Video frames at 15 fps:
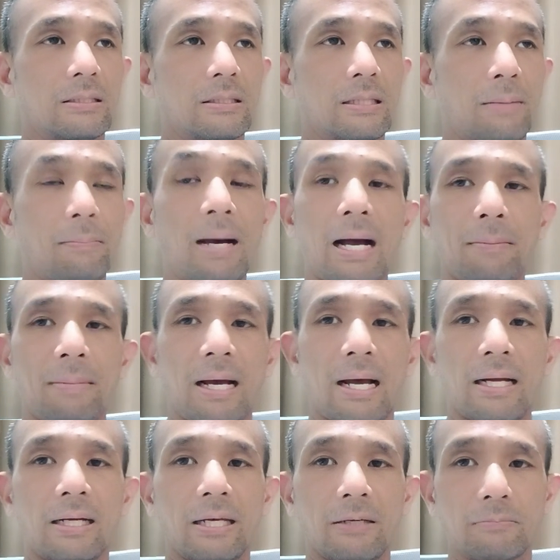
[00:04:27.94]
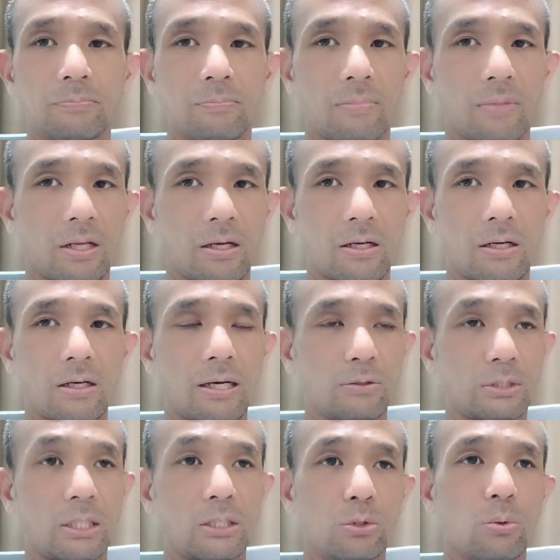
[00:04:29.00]
ลำบากมากนะครับก็เอา
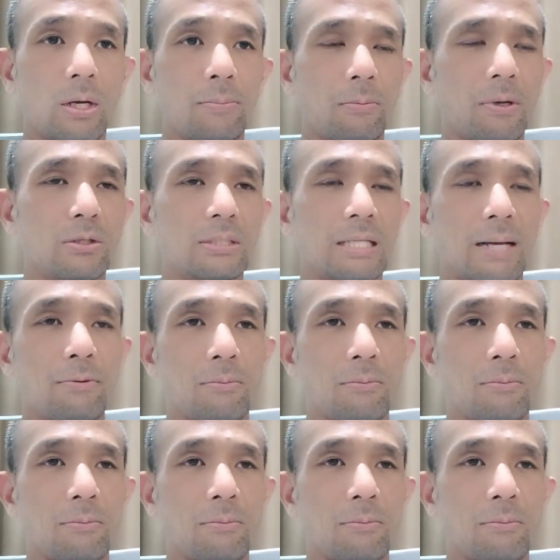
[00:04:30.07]
ใจช่วยผมเข้าใจ